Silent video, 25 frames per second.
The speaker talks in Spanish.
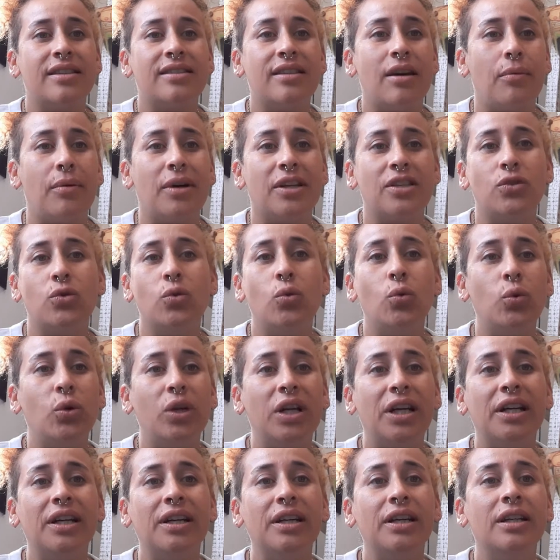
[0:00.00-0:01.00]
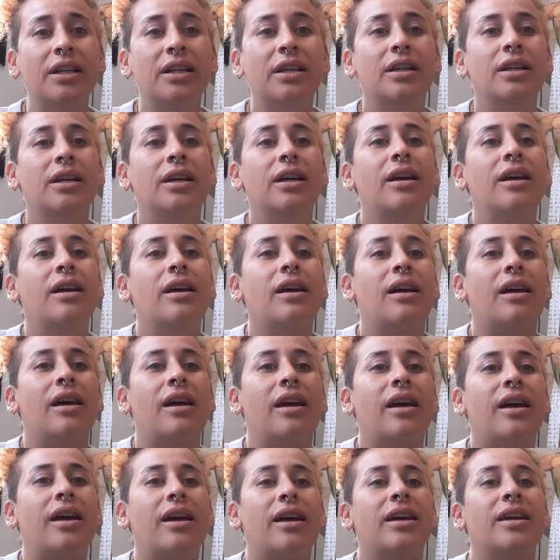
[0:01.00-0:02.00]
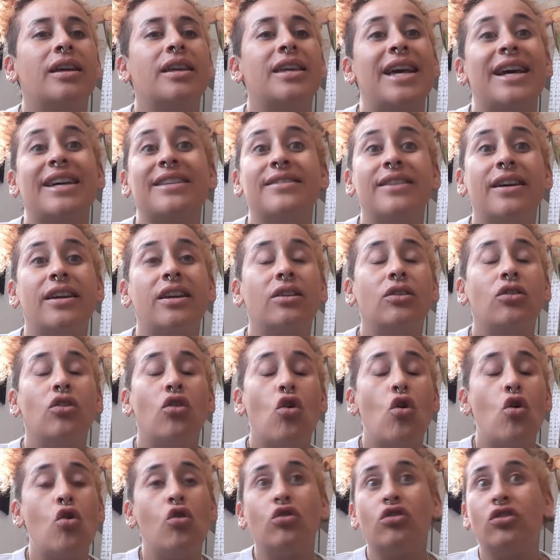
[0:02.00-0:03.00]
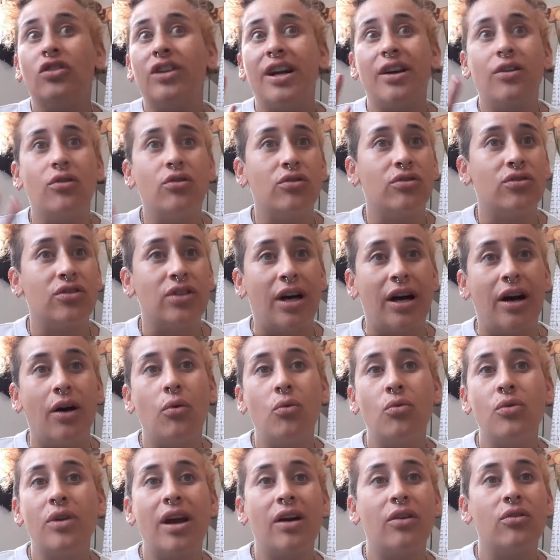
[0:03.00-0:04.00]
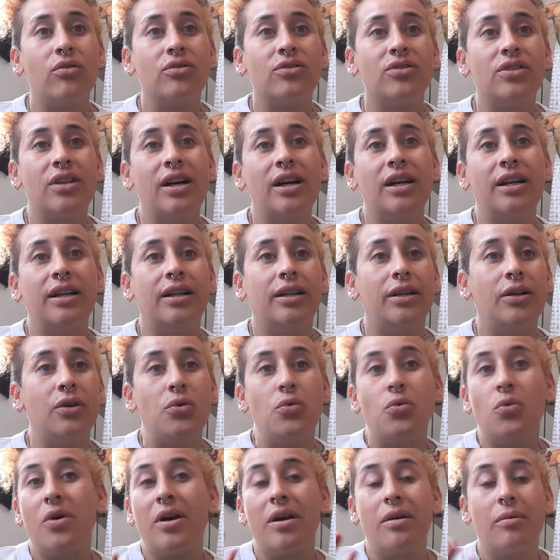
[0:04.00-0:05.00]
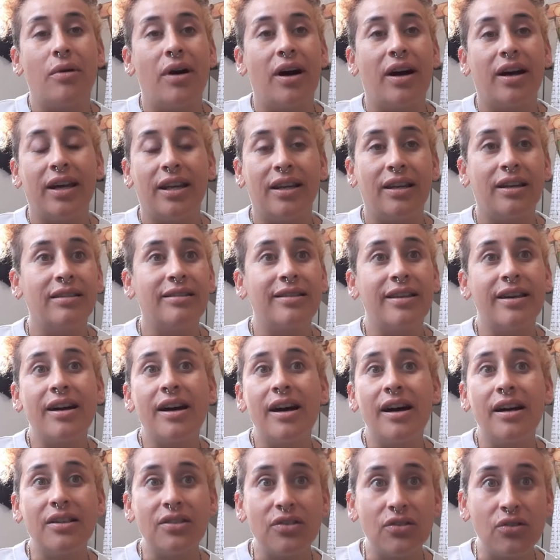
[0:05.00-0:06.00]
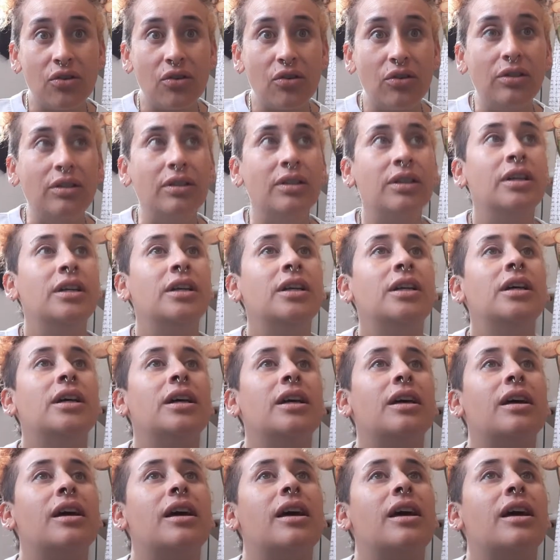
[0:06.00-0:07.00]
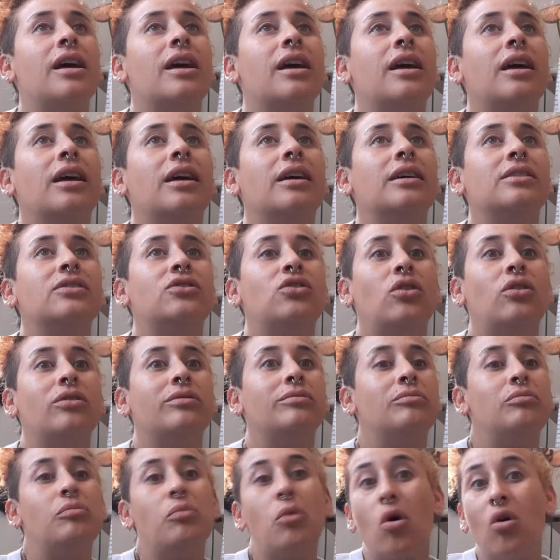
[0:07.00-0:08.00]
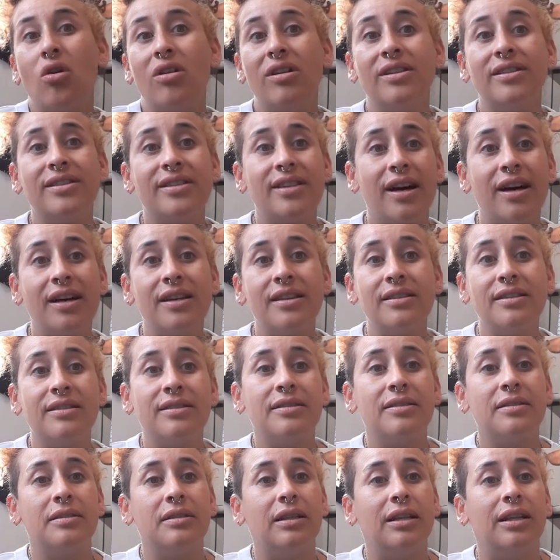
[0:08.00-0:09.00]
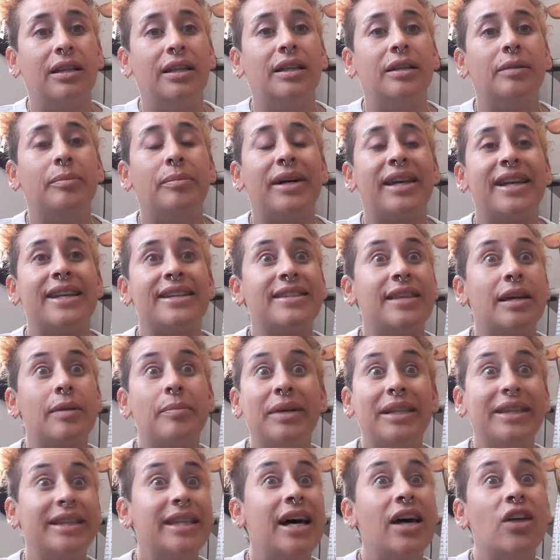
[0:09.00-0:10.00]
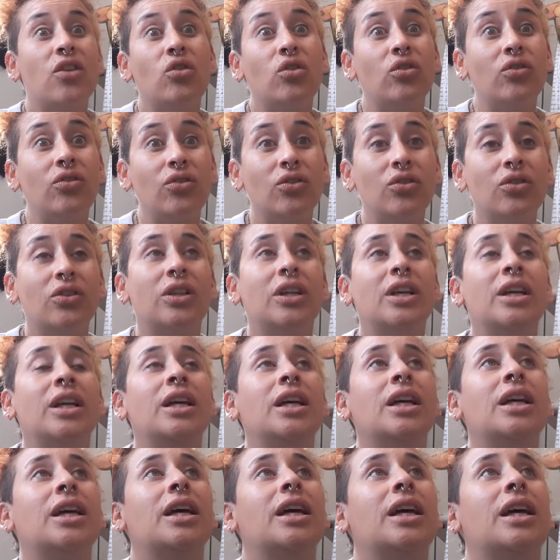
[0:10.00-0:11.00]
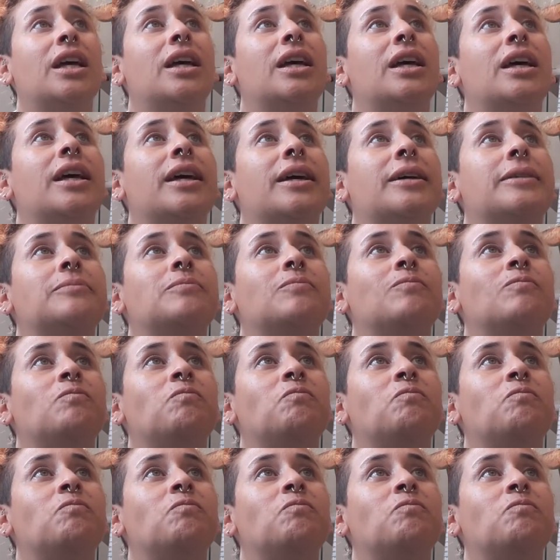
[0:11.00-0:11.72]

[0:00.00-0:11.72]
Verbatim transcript: esa basura eh, y hacer otra cosa, una cosa nueva, que en este caso eh, son bolsas eh, para ser mandados em,